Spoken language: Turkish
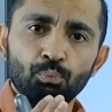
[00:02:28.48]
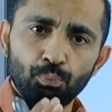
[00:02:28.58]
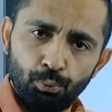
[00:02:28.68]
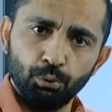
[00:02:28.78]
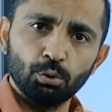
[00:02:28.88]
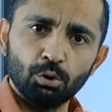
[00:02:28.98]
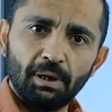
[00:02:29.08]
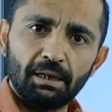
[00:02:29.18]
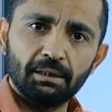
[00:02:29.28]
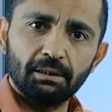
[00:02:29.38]
Bu durum
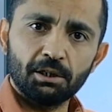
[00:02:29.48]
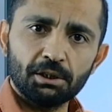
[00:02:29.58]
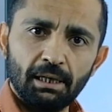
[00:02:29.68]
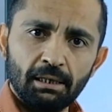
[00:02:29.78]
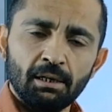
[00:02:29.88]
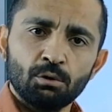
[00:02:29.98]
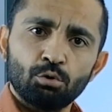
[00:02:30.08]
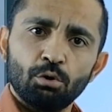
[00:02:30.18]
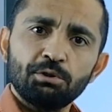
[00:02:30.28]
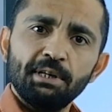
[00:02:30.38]
arkadaşlar
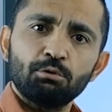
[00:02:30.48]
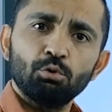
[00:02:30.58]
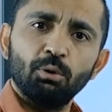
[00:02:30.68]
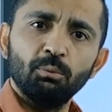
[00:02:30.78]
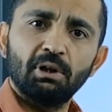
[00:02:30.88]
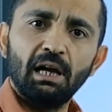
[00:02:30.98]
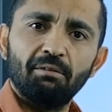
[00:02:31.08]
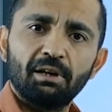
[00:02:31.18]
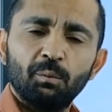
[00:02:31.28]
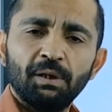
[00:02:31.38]
sosyal sorumluluk
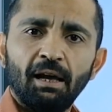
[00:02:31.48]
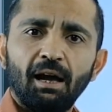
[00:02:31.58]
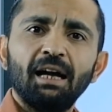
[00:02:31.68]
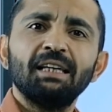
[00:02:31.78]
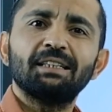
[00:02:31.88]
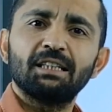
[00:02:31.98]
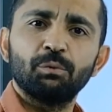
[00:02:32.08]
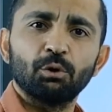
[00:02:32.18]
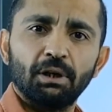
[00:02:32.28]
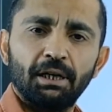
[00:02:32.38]
kavramına aykırı
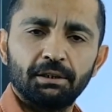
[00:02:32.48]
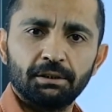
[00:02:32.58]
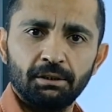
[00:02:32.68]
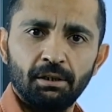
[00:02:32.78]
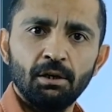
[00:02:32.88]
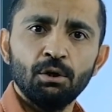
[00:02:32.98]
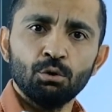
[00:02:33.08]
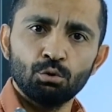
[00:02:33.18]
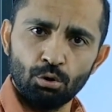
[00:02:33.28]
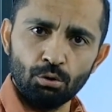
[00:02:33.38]
bir olaydır.
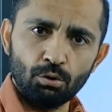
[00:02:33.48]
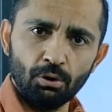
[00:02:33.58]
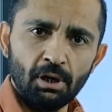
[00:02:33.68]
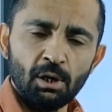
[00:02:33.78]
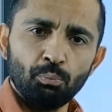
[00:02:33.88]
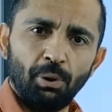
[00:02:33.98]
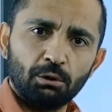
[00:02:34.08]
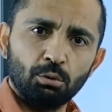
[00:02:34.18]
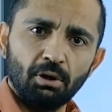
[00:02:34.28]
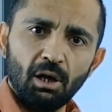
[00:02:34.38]
Çünkü
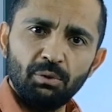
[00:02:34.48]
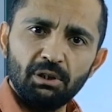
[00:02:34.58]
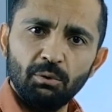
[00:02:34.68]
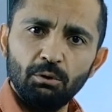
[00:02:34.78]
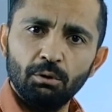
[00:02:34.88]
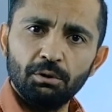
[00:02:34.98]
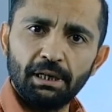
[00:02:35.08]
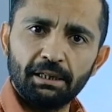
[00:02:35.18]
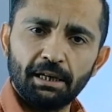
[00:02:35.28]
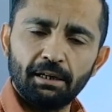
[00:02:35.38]
patrona 1 milyon
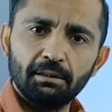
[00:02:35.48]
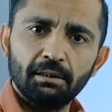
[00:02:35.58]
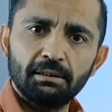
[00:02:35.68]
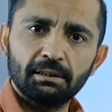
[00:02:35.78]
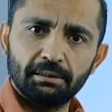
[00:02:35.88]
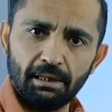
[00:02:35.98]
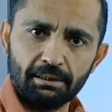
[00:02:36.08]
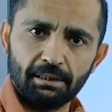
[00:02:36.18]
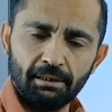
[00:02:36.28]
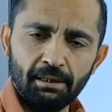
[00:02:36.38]
lira kar elde ettik
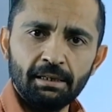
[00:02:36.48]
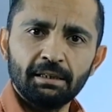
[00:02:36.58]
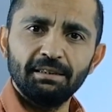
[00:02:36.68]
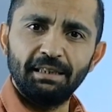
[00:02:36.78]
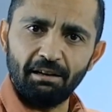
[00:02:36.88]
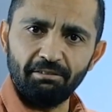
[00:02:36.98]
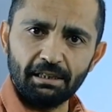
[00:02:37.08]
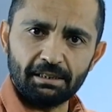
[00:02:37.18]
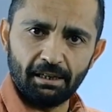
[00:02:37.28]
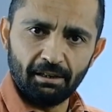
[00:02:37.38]
derken
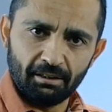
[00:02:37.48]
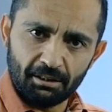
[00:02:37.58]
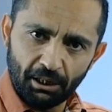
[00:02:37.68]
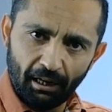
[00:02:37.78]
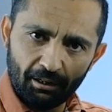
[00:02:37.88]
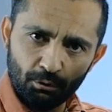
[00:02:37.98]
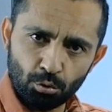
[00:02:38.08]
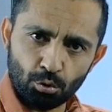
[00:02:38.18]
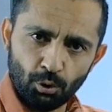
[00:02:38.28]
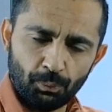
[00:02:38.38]
devlete karı
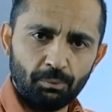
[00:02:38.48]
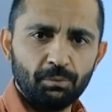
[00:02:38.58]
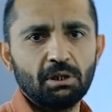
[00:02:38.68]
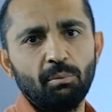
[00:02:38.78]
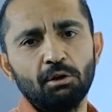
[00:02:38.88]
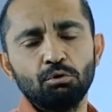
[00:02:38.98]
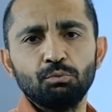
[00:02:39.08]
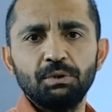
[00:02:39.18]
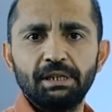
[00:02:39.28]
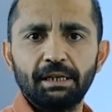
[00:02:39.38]
düşürüp işte
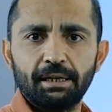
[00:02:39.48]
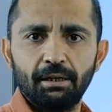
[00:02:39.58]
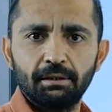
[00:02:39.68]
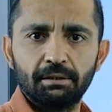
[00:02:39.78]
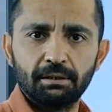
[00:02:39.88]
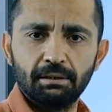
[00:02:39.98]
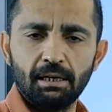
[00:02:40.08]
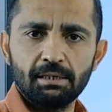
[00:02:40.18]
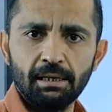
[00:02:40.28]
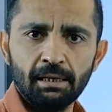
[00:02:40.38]
500 bin lira kar elde ettik
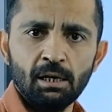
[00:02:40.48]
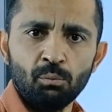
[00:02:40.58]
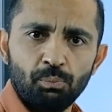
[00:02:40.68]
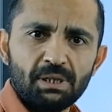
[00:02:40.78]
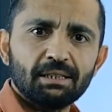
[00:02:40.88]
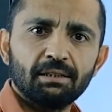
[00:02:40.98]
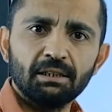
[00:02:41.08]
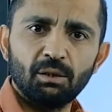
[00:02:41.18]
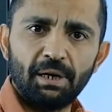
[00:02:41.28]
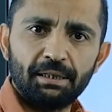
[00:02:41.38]
dersek bir
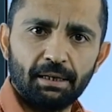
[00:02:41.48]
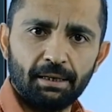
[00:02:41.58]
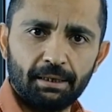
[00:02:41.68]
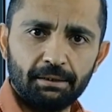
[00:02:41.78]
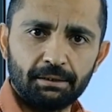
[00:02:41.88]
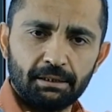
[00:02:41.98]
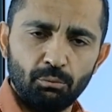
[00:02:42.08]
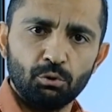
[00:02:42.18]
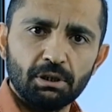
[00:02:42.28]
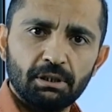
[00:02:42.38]
sıkıntı meydana gelir. Ki
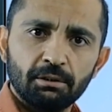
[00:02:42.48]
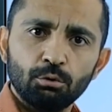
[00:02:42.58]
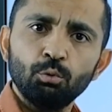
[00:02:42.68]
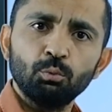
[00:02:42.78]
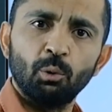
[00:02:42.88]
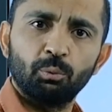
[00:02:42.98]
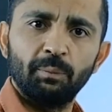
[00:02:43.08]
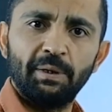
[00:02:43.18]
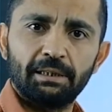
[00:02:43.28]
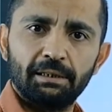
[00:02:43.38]
bu sıkıntı tüm
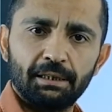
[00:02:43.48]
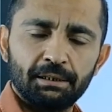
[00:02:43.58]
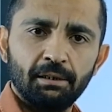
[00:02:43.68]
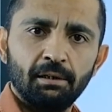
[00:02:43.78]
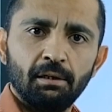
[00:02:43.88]
toplum etkiler.